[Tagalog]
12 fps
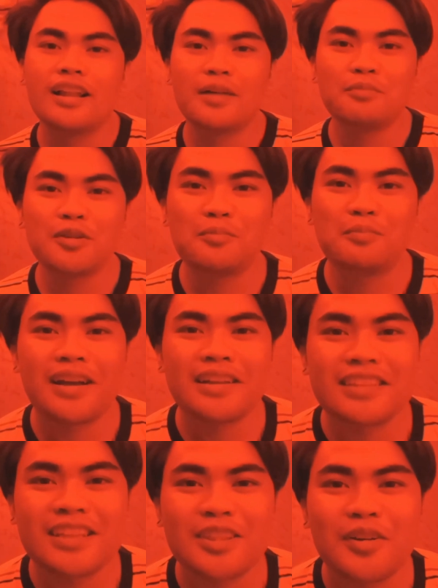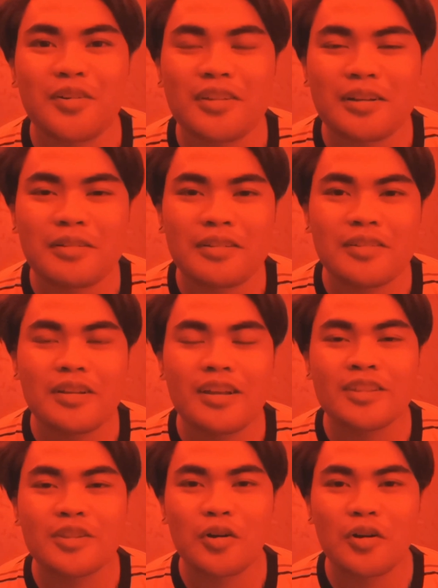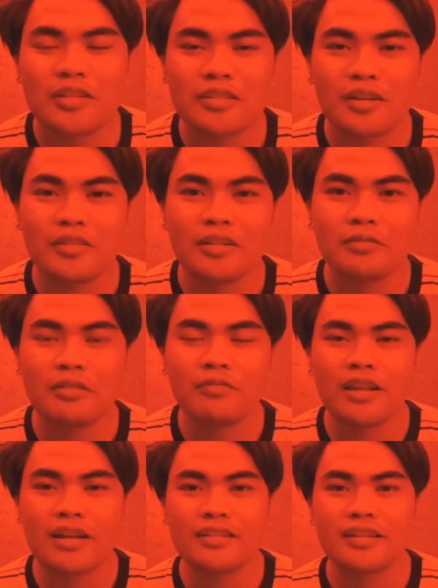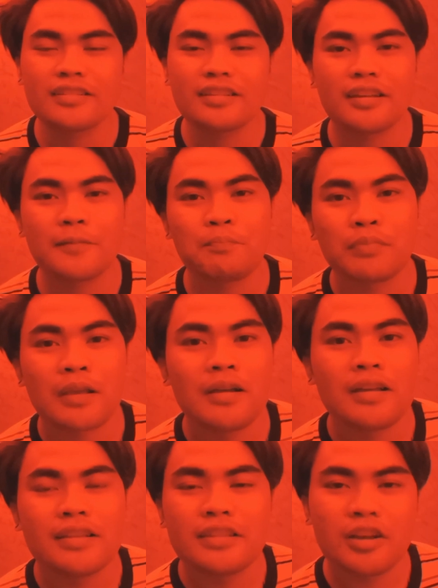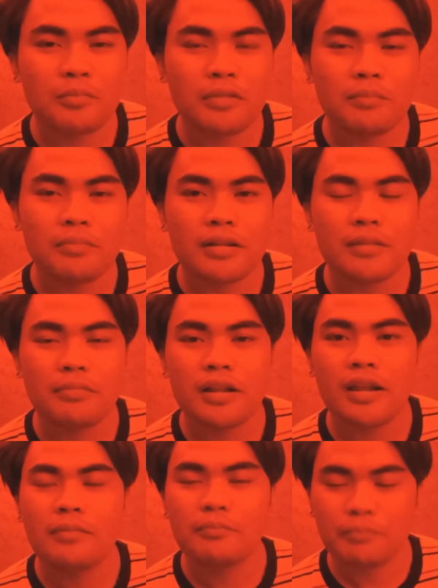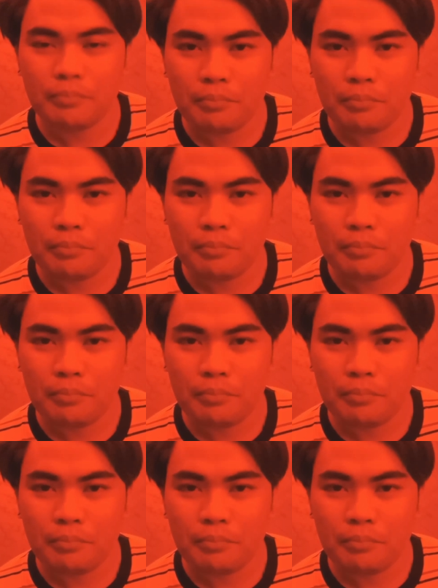Alam niyo kung bakit ganito ako nag gantong oras ako nag-vlog kasi hindi ako makapag-vlog.